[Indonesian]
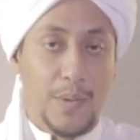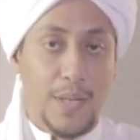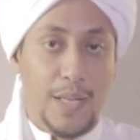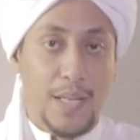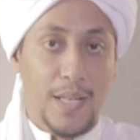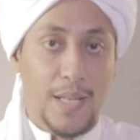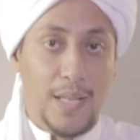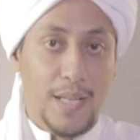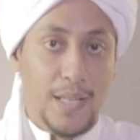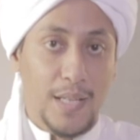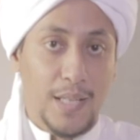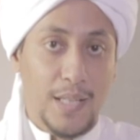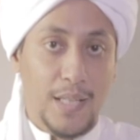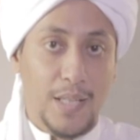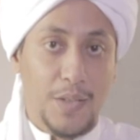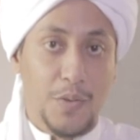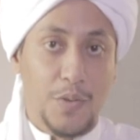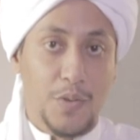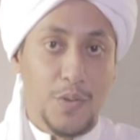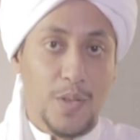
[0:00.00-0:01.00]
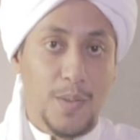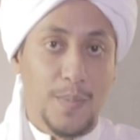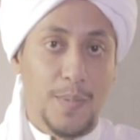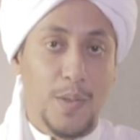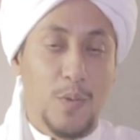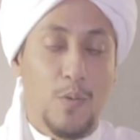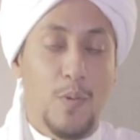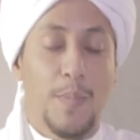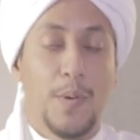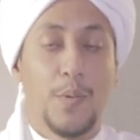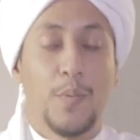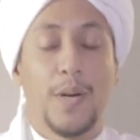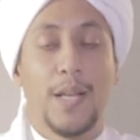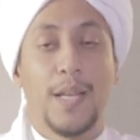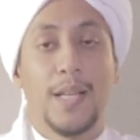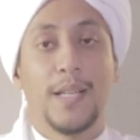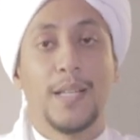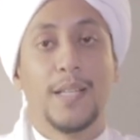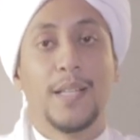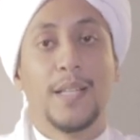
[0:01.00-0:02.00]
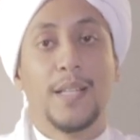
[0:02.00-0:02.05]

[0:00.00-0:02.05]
wa ala alihi wa sahbihi wa man wala.